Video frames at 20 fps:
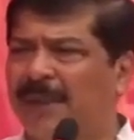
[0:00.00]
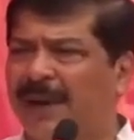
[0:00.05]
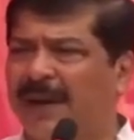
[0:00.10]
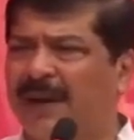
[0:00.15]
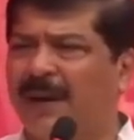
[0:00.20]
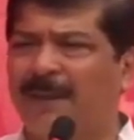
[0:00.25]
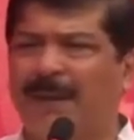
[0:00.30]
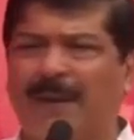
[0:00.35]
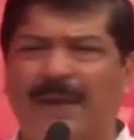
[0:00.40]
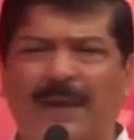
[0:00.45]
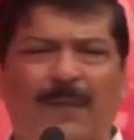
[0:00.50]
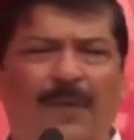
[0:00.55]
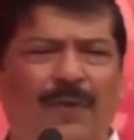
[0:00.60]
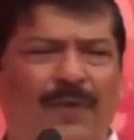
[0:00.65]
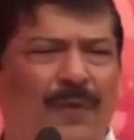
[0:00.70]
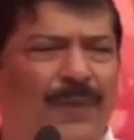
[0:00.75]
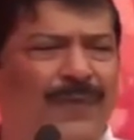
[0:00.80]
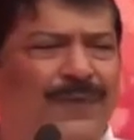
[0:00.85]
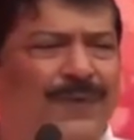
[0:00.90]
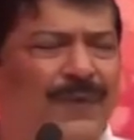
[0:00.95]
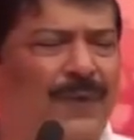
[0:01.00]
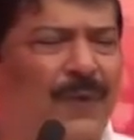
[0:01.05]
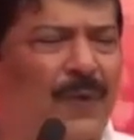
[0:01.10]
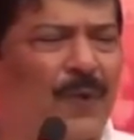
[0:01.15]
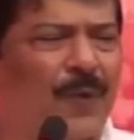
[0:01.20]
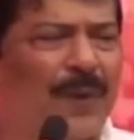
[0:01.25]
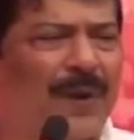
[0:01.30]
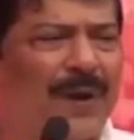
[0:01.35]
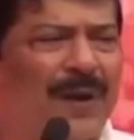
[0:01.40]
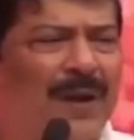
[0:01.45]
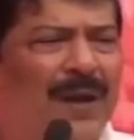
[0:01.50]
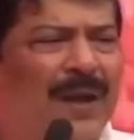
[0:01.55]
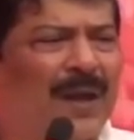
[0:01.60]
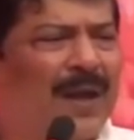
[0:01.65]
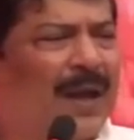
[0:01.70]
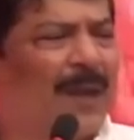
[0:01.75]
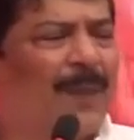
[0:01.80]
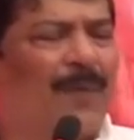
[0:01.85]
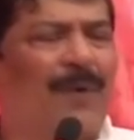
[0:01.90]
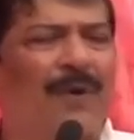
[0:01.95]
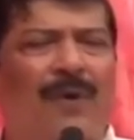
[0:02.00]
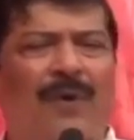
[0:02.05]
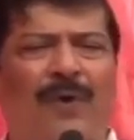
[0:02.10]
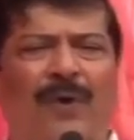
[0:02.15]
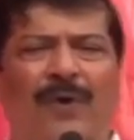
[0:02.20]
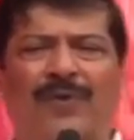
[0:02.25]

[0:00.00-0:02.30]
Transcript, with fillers: বেড আপনাদের বন্দোবস্ত করবেন এবং